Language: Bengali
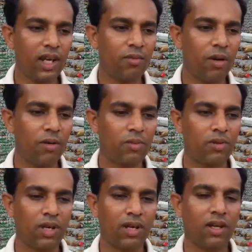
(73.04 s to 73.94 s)
এগুলা ব্যবহার
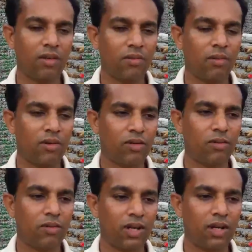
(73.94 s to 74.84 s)
পরে এগুলা ব্যবহার
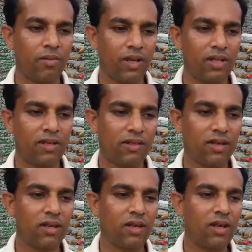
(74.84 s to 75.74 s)
করার পরে এগুলো ফেলে
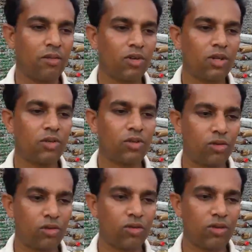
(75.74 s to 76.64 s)
দিচ্ছে পরিবেশ
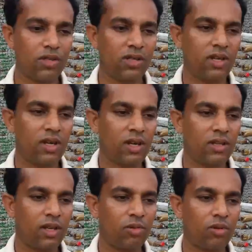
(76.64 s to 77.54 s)
দূষণ হচ্ছে
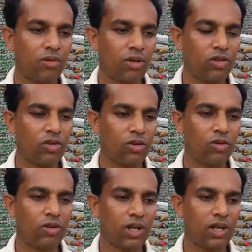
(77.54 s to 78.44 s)
এই বোতলগুলো যদি
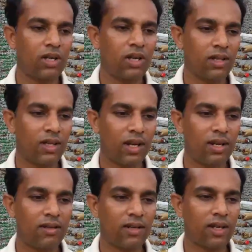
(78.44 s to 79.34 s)
সংগ্রহ করে তারা
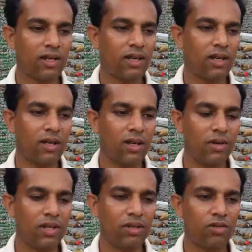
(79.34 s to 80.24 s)
নিজেরাই
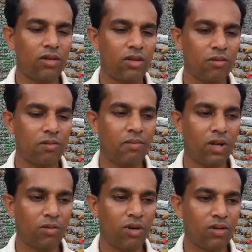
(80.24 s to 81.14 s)
লেবার দিয়ে যদি
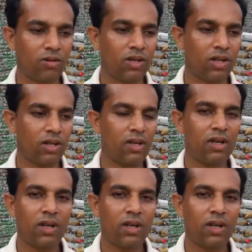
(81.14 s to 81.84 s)
বালু ভরাট করে